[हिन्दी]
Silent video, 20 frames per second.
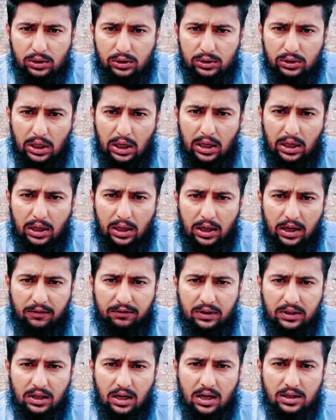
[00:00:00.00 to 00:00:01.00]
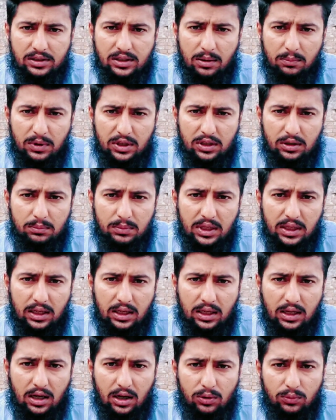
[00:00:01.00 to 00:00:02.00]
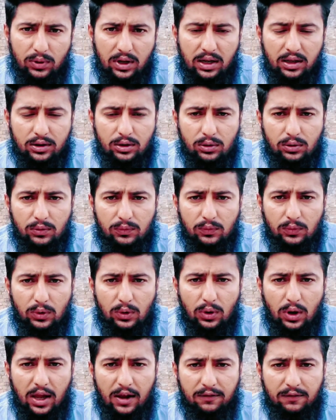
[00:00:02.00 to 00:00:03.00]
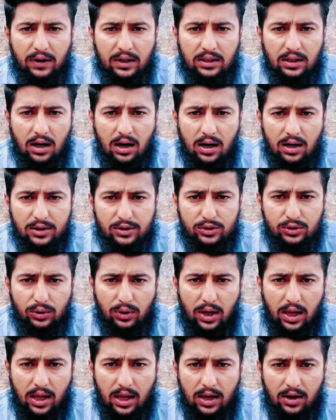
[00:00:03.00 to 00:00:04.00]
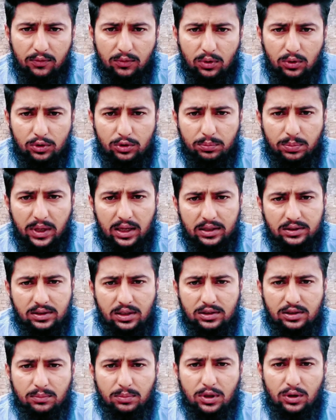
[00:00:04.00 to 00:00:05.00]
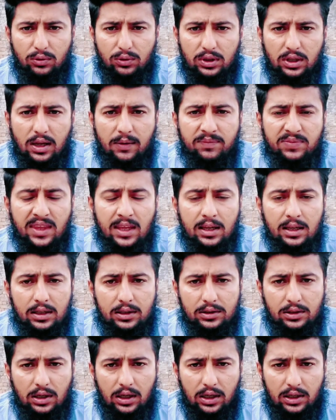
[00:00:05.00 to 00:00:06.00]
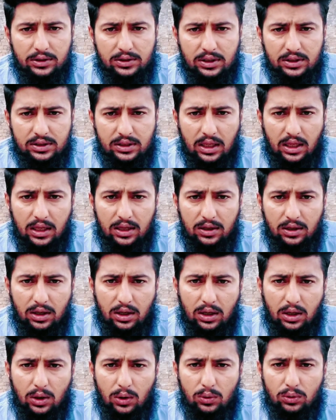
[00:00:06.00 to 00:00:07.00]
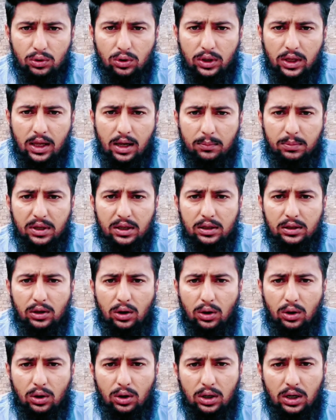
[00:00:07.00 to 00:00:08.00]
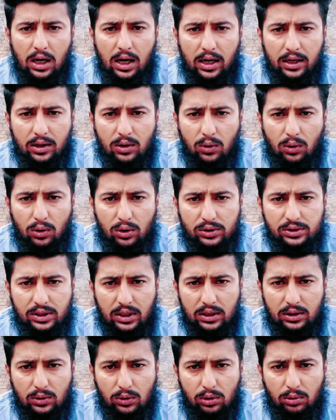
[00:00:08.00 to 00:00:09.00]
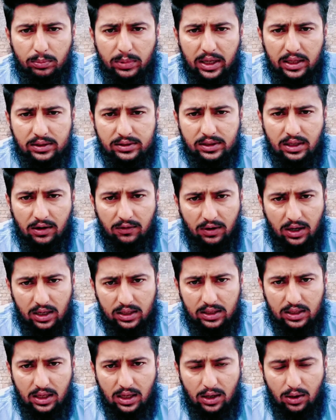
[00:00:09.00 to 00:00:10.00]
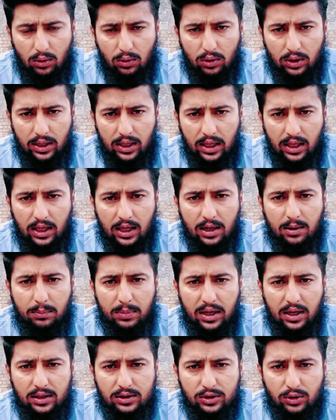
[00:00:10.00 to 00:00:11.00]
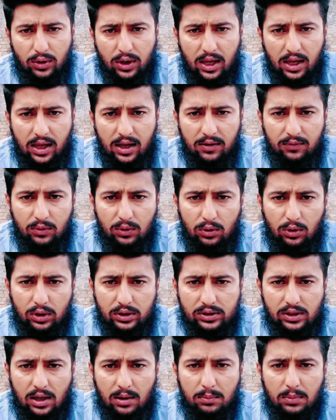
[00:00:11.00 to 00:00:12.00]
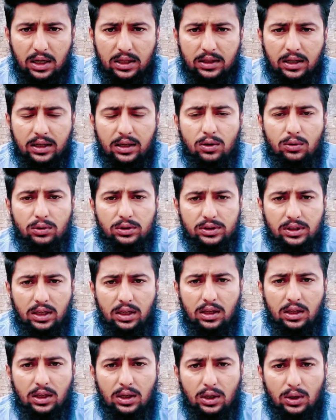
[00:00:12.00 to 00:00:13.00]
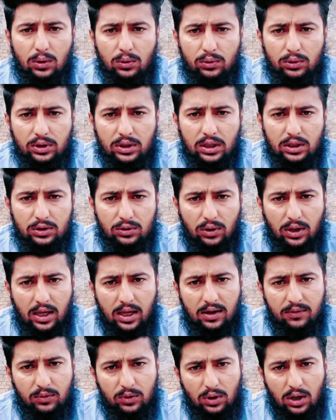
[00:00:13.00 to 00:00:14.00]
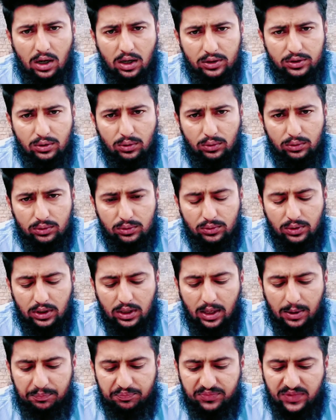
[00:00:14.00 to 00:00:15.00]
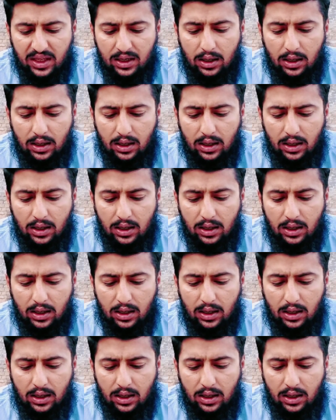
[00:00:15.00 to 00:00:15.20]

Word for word: एफ़ आई आर्स के मतन में ये लिखा हुआ है तो वो एफ़ आई आर्स जो हैं वो उन पर इस किस्म की हुई हैं जिसके उन्होंने अभी लाहौर हाई कोर्ट से दो बेल्स करवा ली हैं और एक बेल जो है वो इस्लामाबाद हाई कोर्ट से उनकी जो है वो आज हो चुकी है